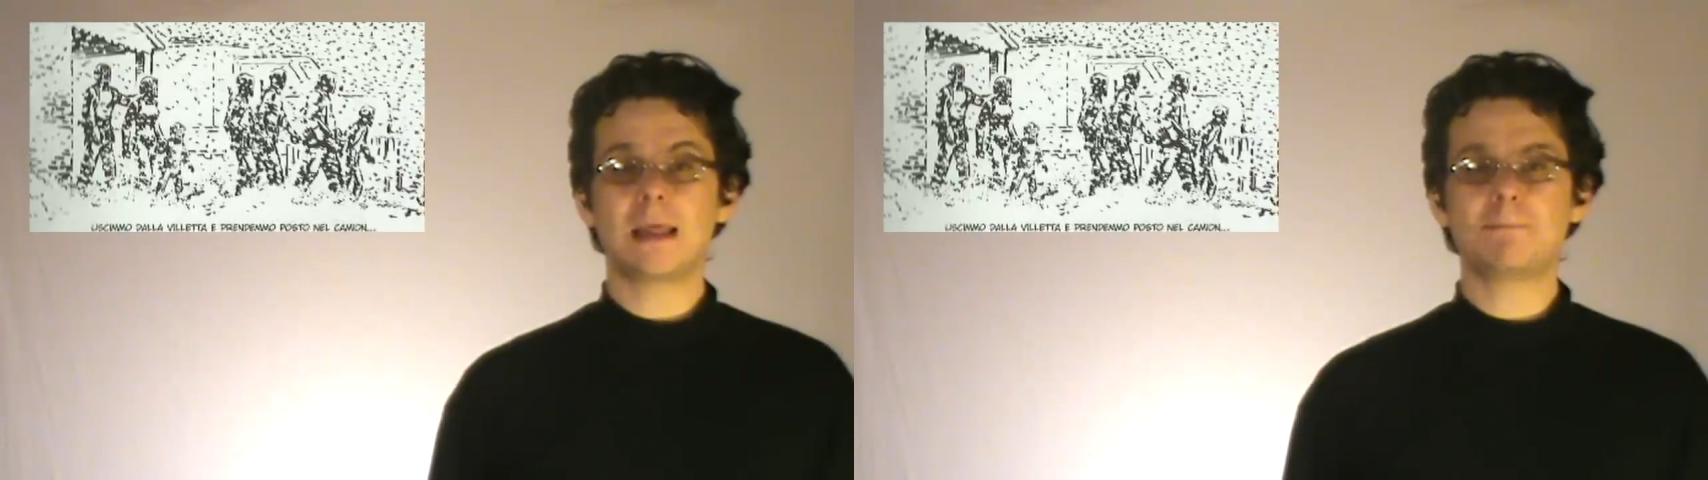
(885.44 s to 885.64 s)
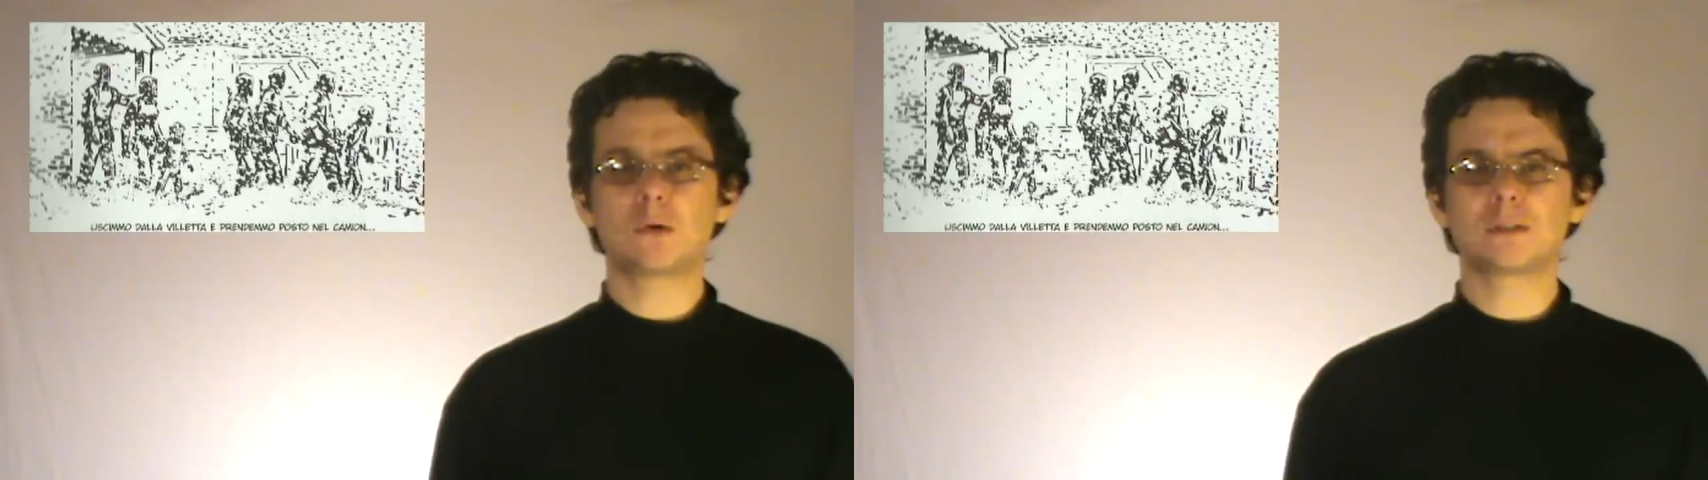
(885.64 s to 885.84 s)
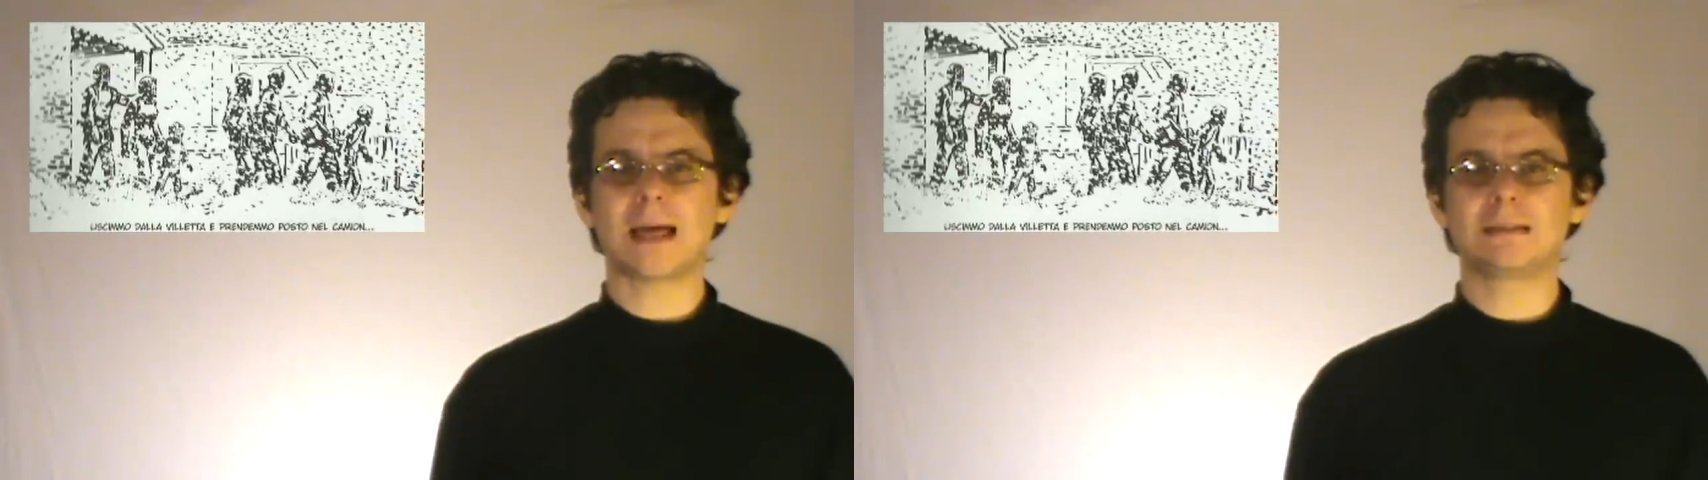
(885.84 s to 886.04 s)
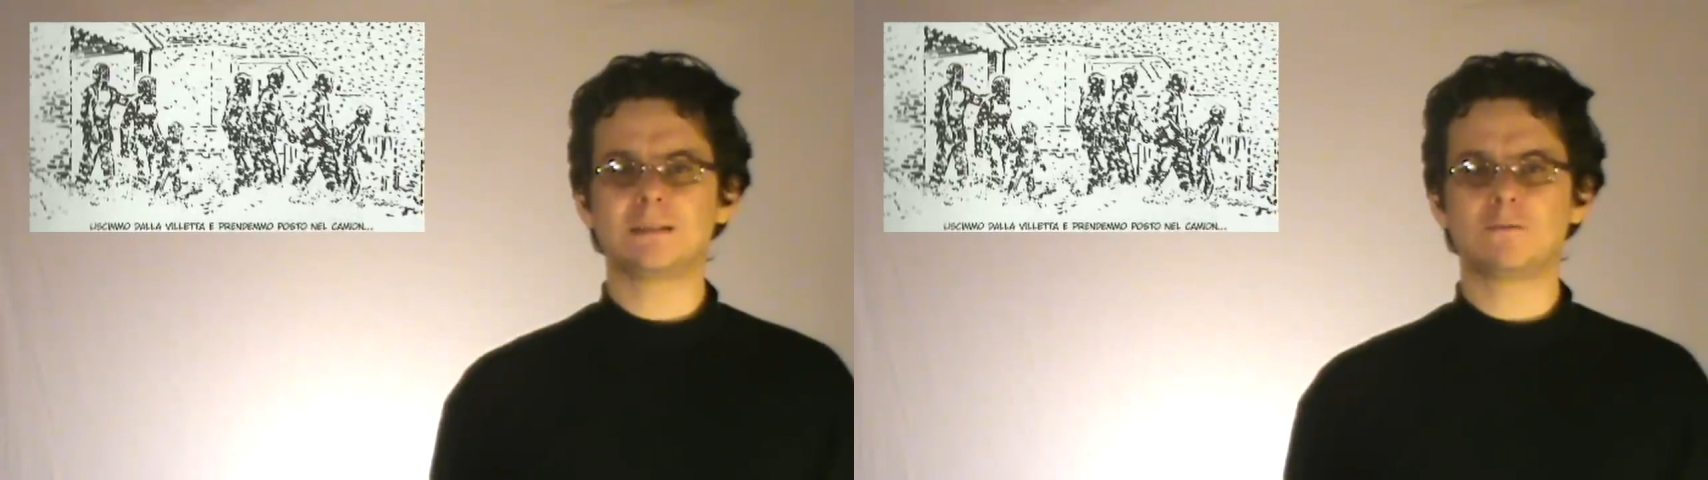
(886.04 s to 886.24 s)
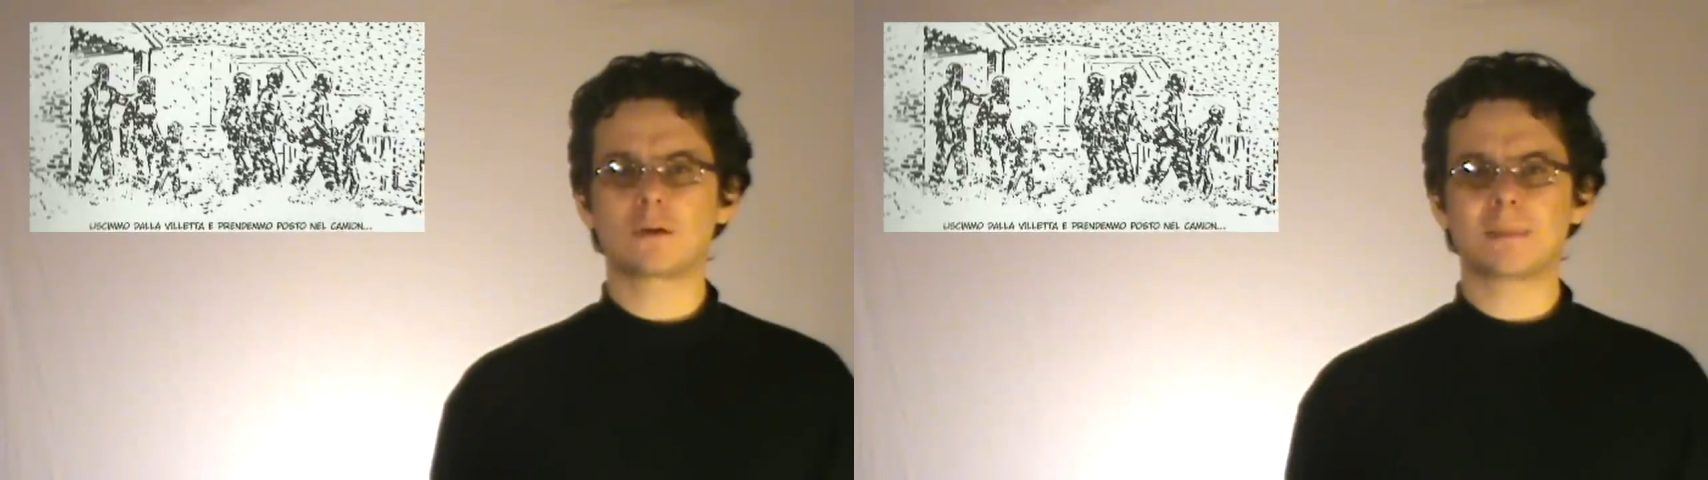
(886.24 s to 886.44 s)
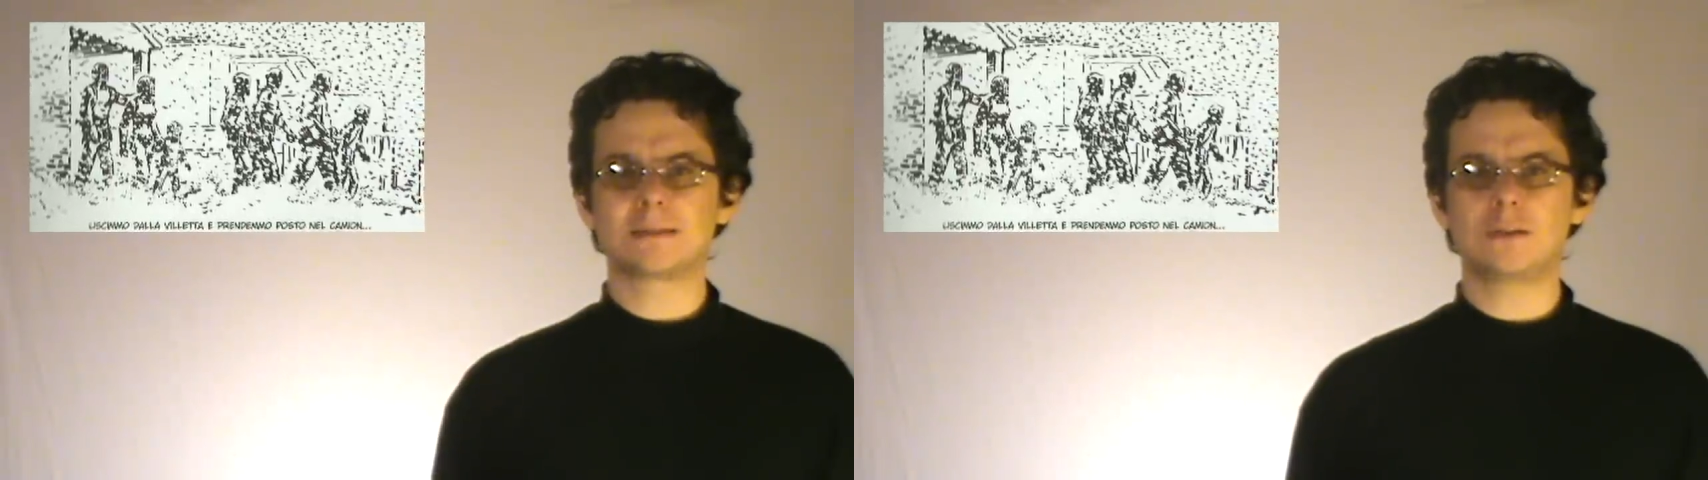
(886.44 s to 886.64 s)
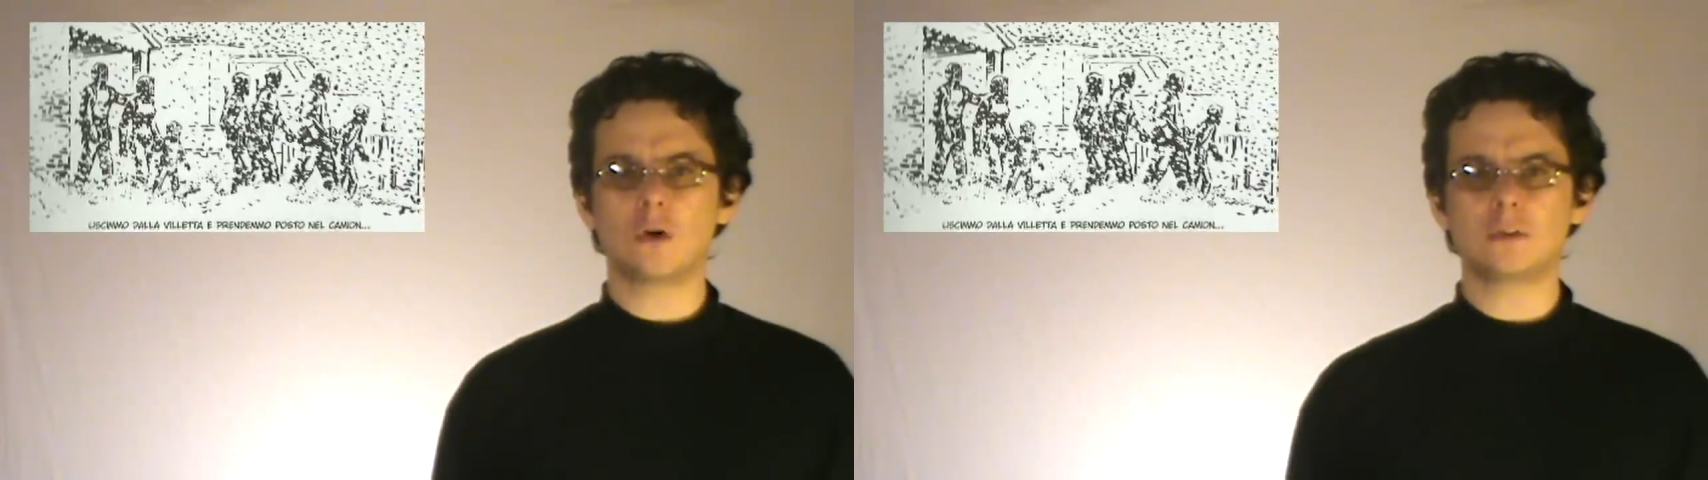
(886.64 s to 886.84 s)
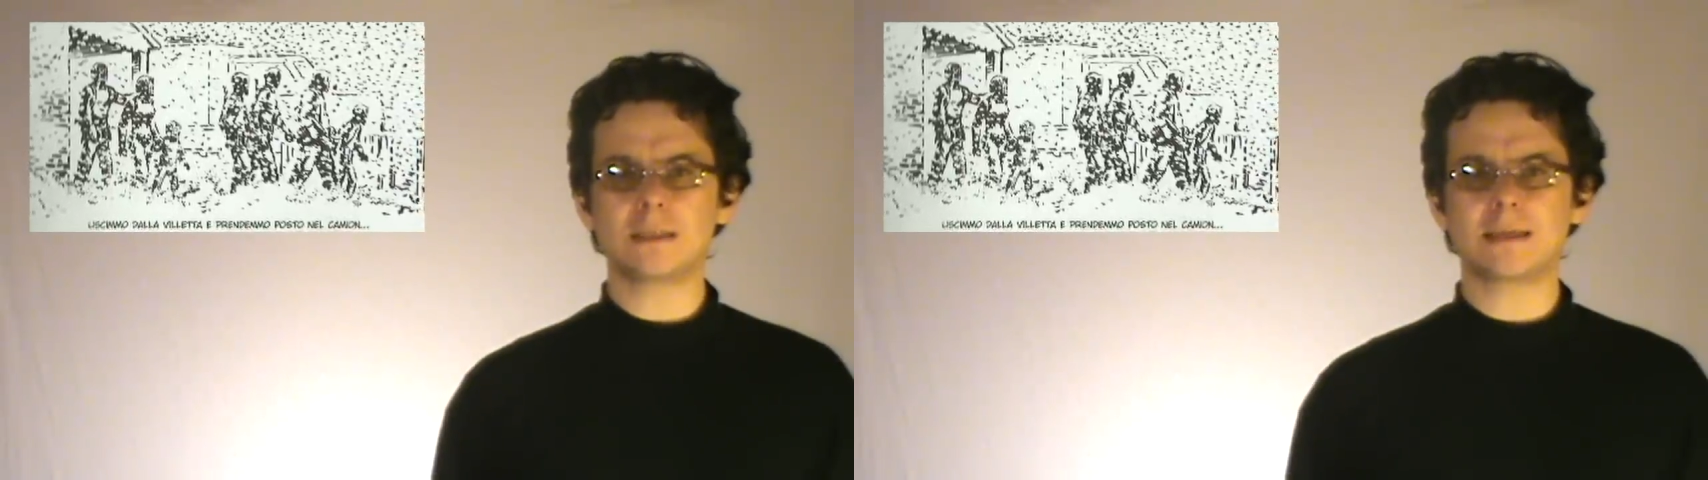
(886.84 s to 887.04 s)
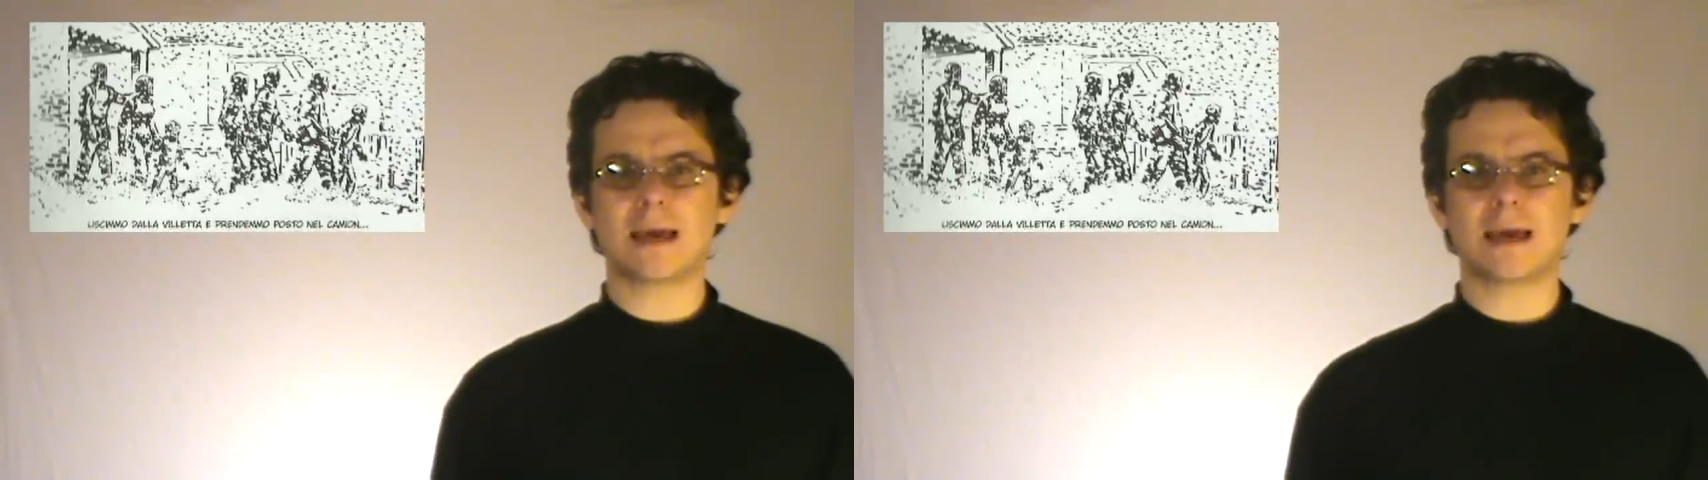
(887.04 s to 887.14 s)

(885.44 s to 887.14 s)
le importanti informazioni